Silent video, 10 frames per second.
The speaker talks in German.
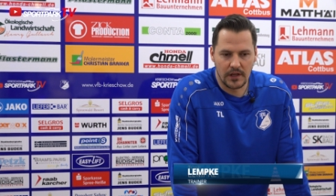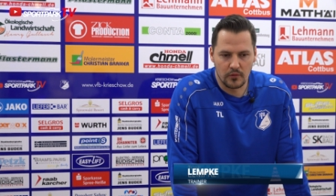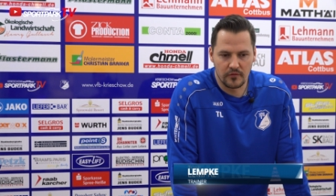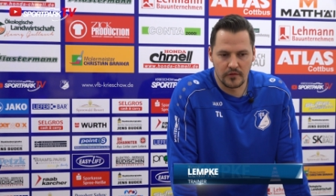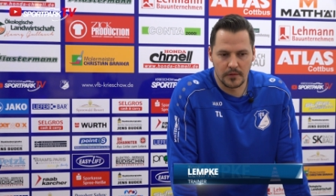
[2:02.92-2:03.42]
hat
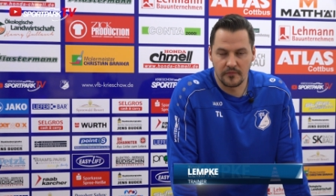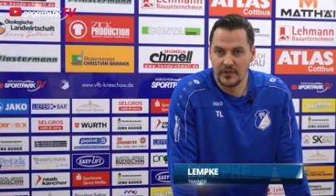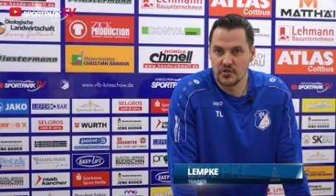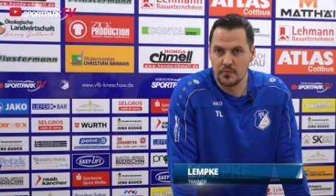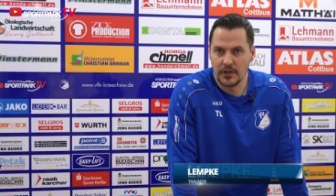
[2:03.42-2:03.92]
auch äh,
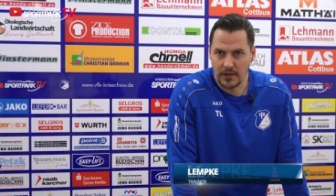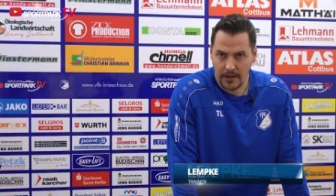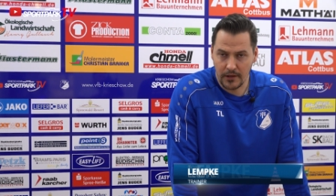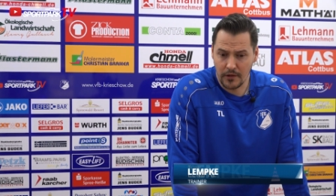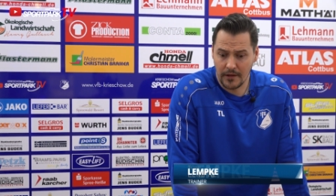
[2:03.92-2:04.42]
viele Spiele in der
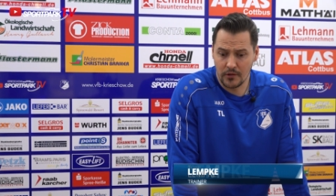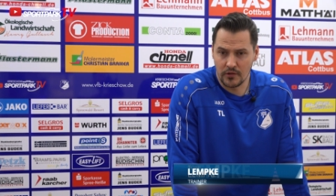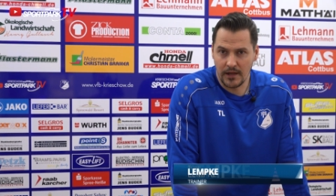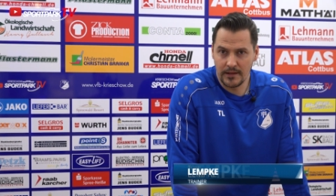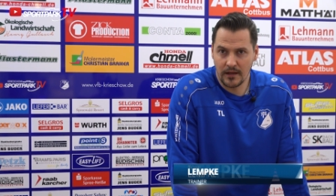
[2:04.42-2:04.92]

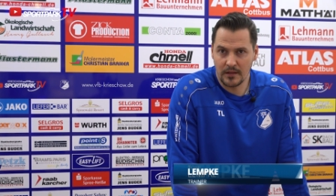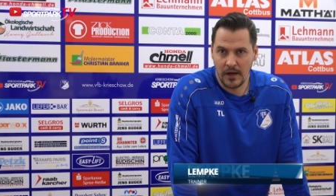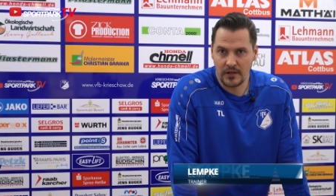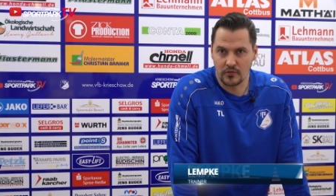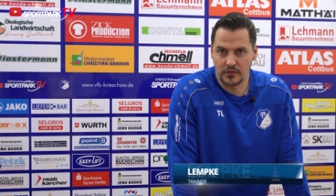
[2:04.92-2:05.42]
Regionalliga
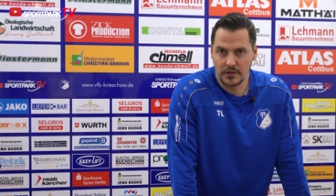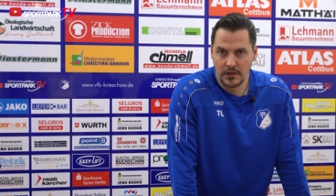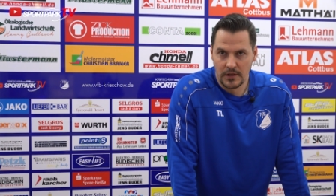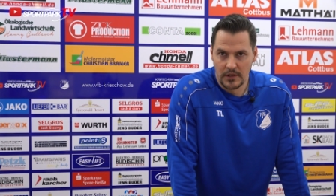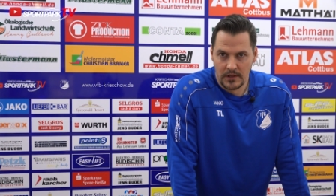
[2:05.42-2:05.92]
gemacht und
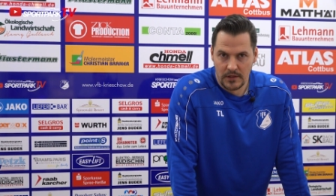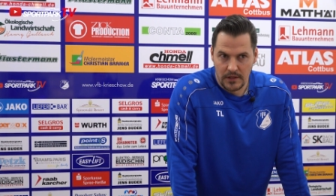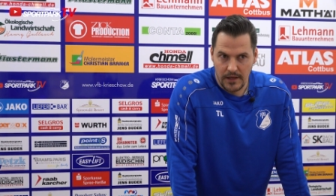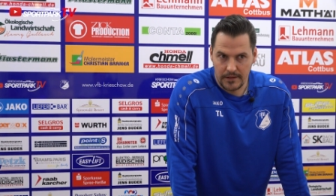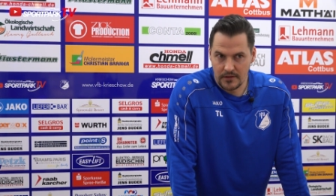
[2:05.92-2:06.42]

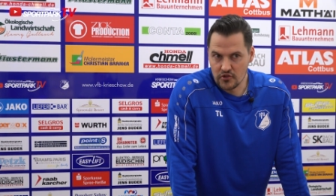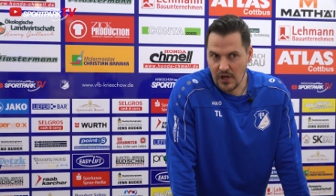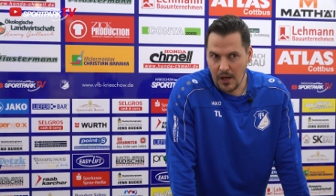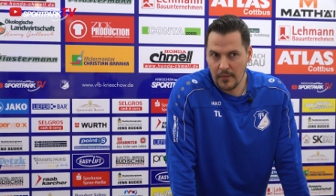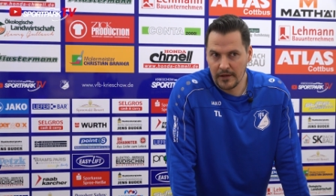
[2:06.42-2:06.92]
er hatte eine
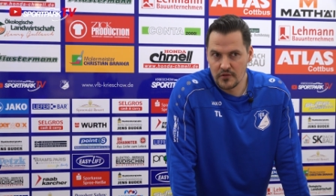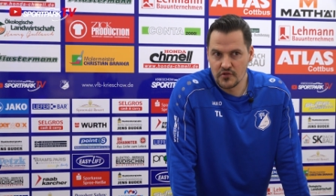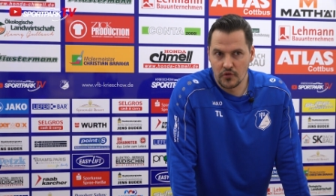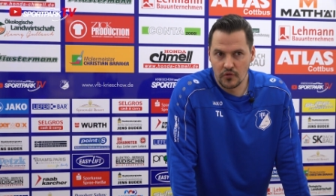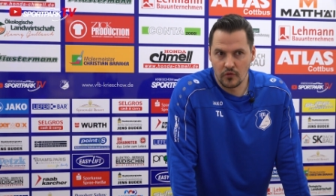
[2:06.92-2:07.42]

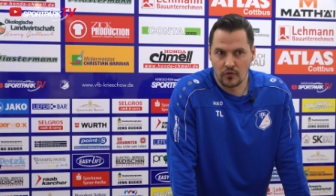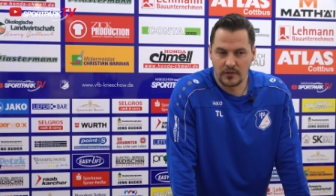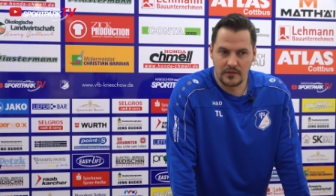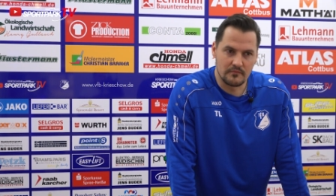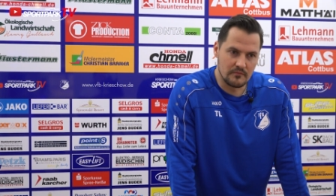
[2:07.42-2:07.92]
Schambeinentzündung
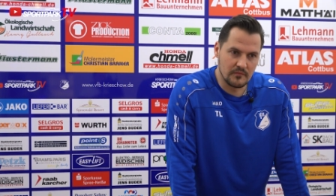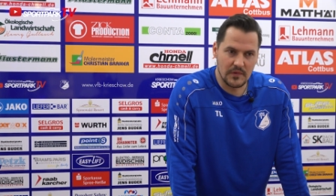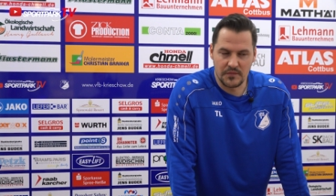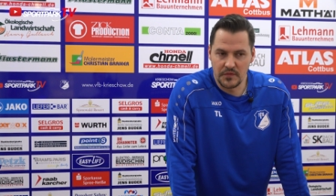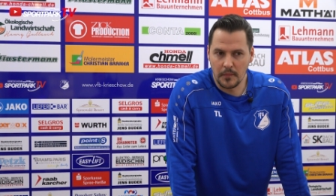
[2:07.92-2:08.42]
und
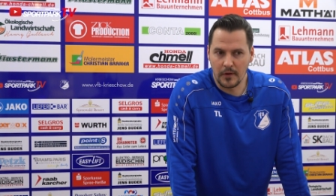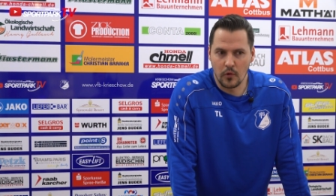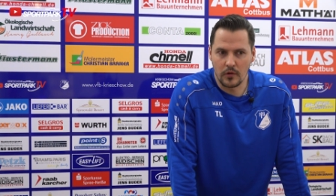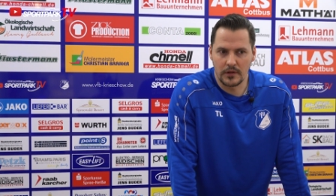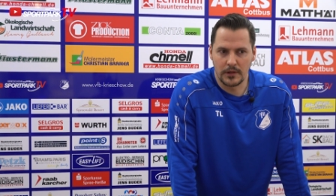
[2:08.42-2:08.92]
jetzt müssen wir mal
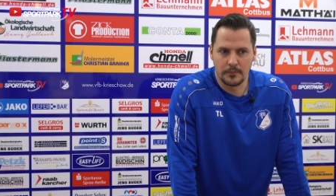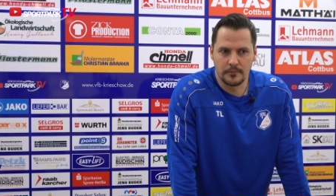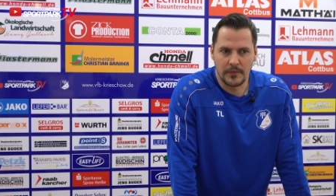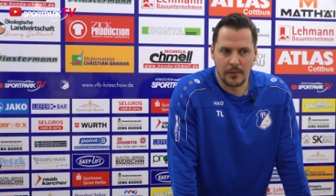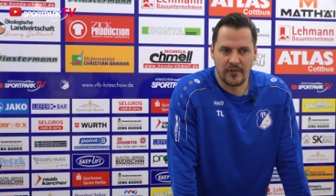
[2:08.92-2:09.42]
gucken,
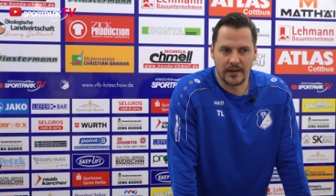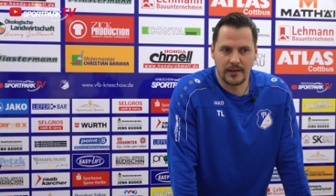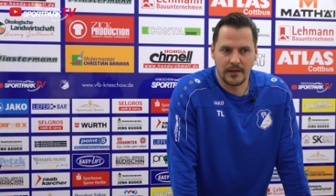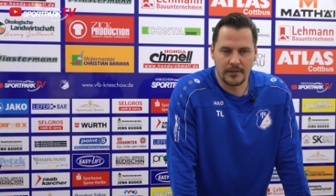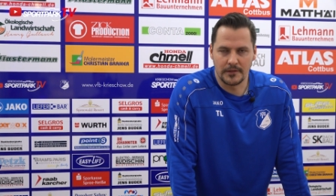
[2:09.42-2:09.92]
ähm, ab wann
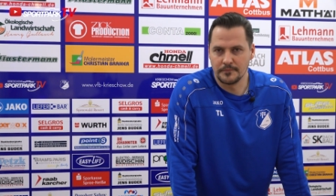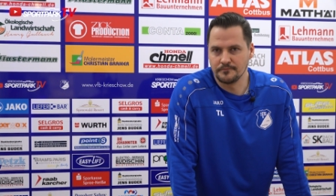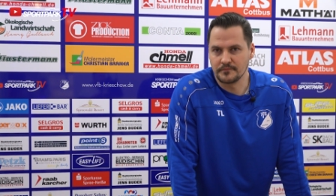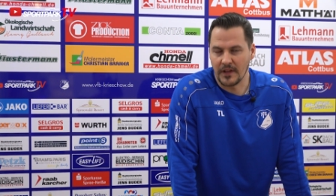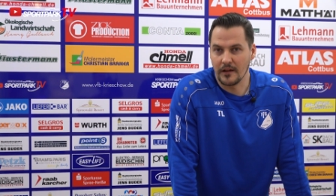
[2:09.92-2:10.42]
er
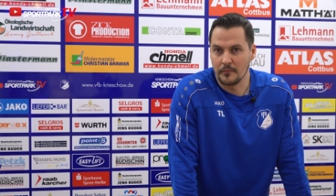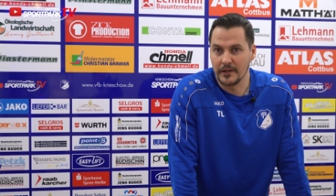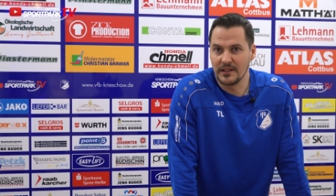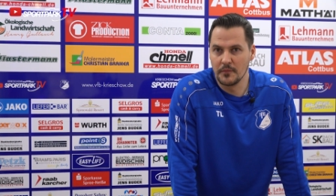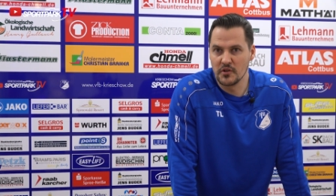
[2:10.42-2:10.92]
ähm, ja,
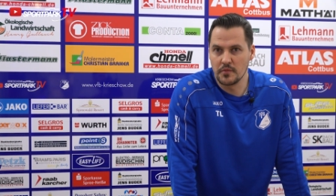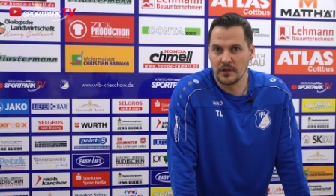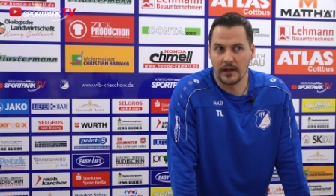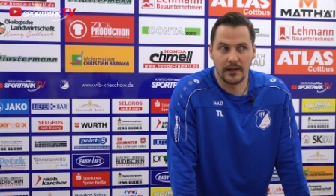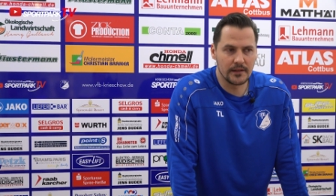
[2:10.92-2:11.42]
richtig mitspielen
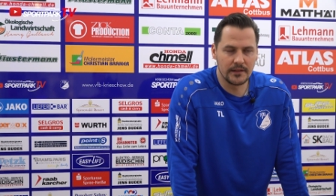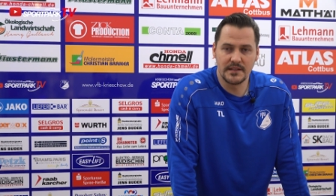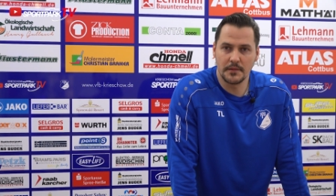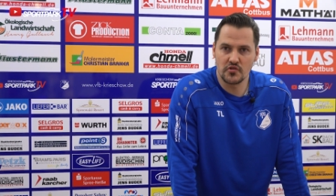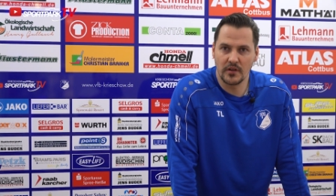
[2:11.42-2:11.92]
kann. Er trainiert
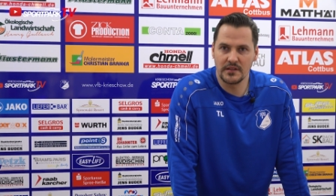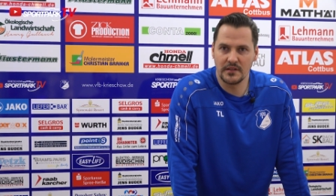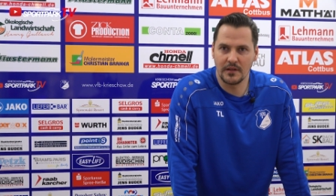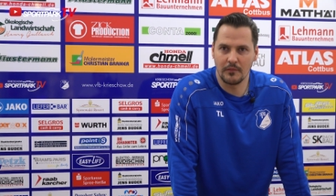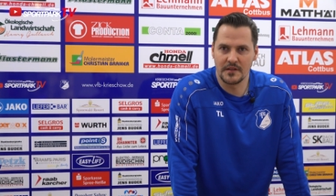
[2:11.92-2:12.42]
zwar schon
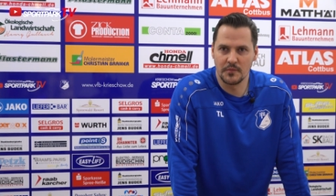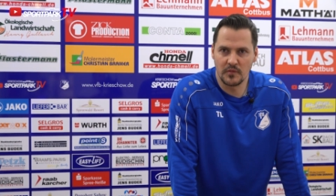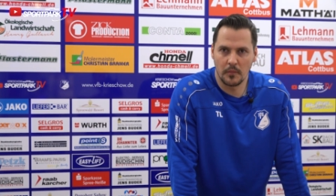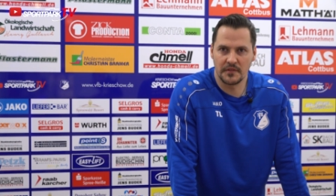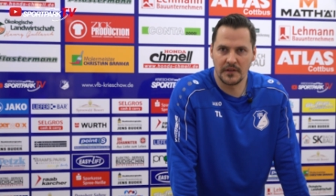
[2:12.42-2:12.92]
richtig, aber jetzt müssen
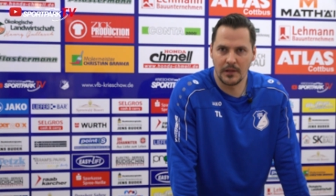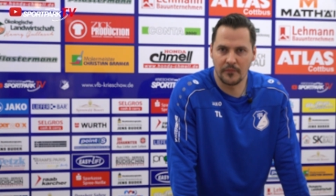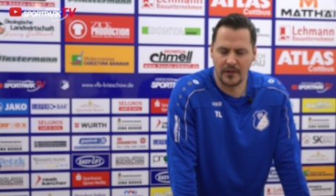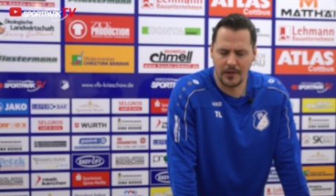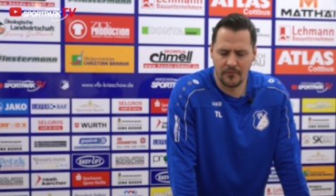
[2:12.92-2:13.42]
wir mal sehen, ab,
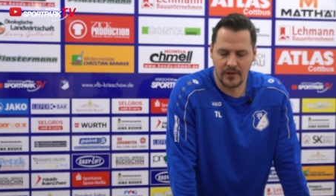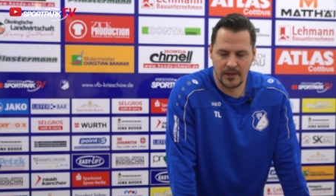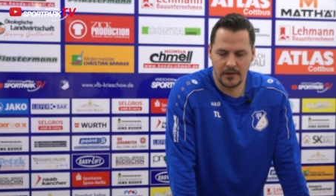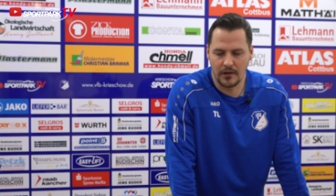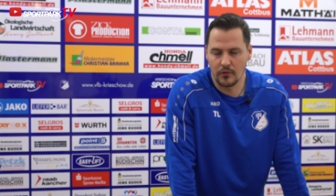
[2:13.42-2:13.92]
ab wann
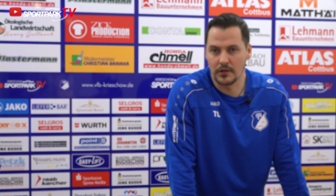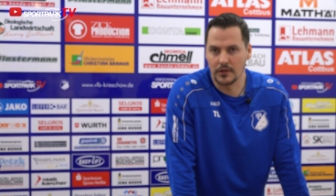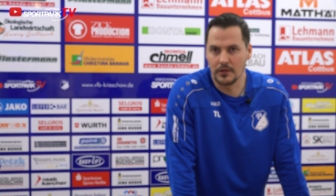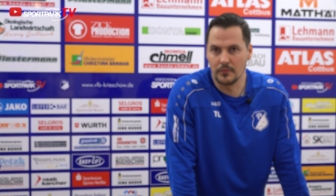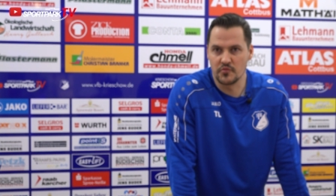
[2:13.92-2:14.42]
er auch
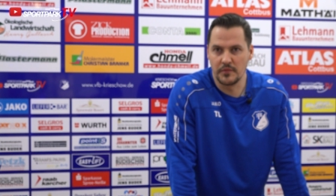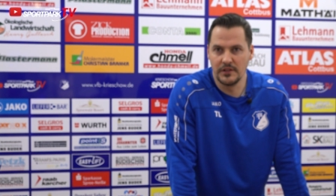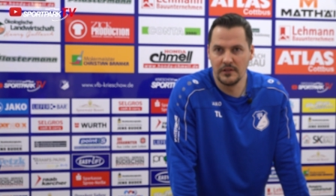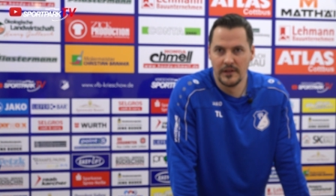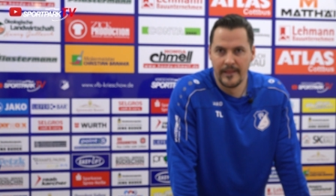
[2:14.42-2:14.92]
äh, im
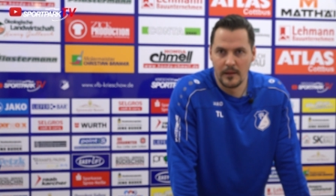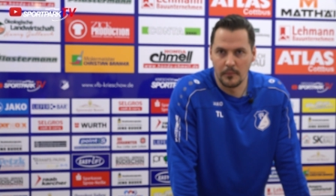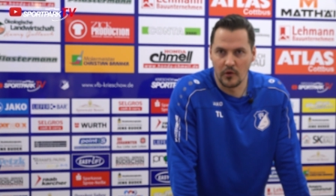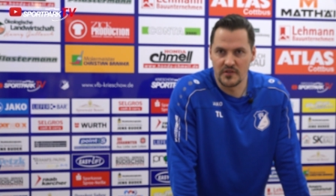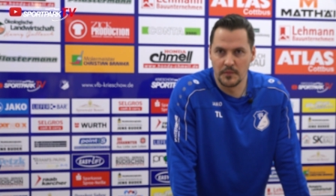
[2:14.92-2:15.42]
Spiel
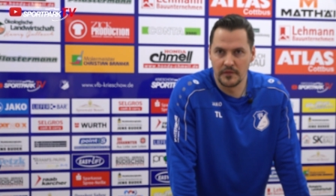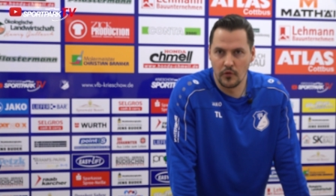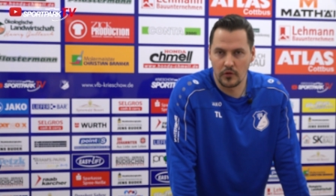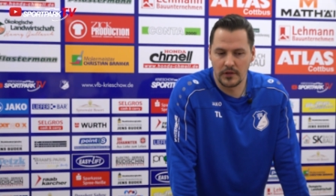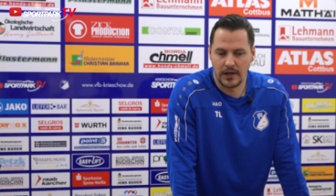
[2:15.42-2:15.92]
bei uns
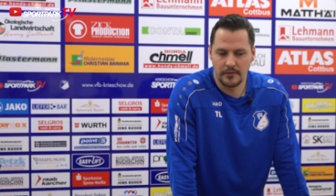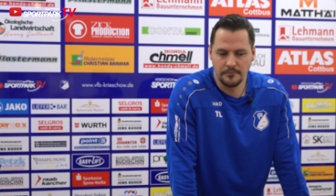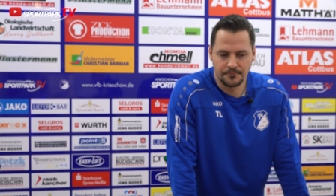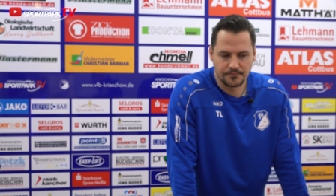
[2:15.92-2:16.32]
mitwirken kann.